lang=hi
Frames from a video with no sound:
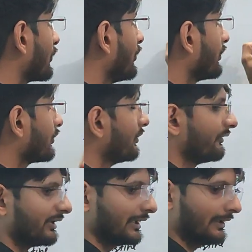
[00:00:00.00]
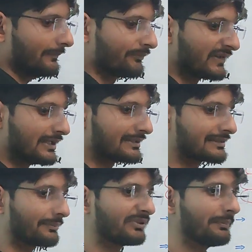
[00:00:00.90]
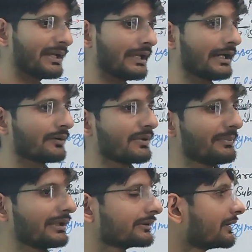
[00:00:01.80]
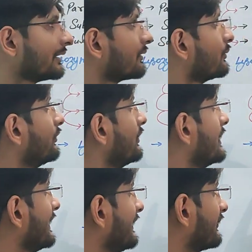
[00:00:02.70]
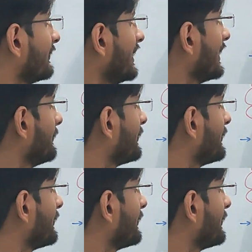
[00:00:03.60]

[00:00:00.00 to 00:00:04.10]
कौन कौन सी हैं सबसे पहले अगर मैं बात करूं इसमें है